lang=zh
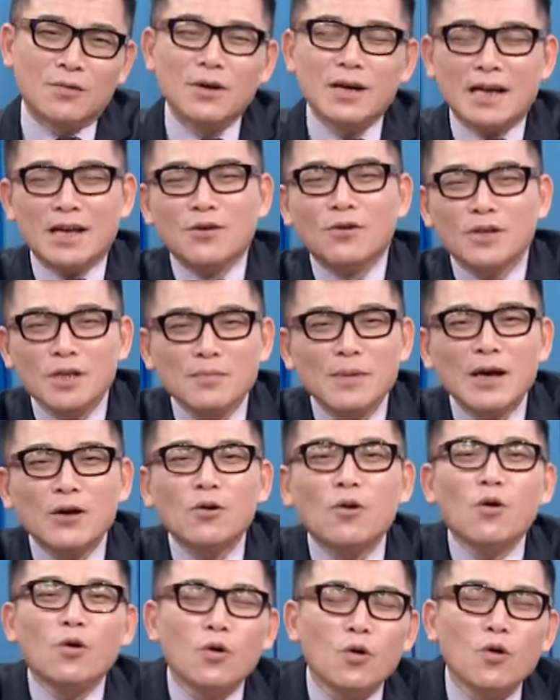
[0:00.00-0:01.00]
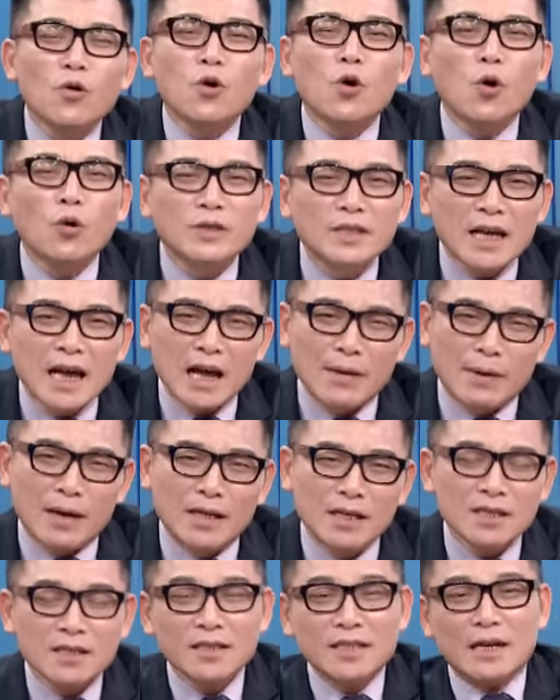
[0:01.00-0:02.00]
我改公力卖公公锅炸嘛，
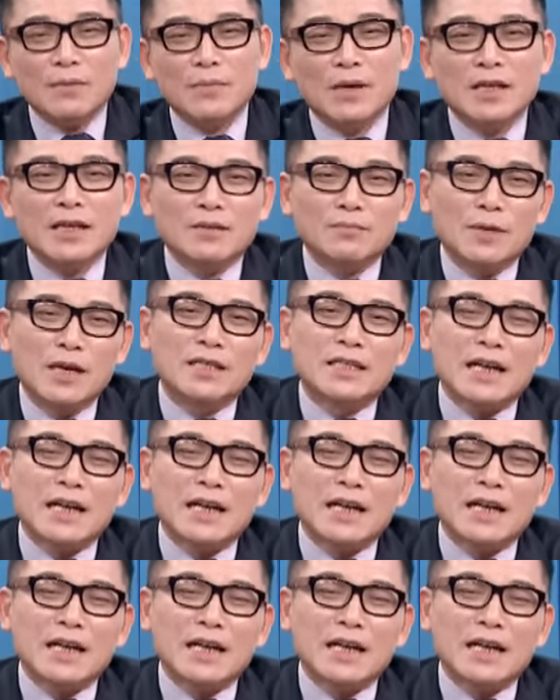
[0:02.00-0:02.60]
你一直讲没没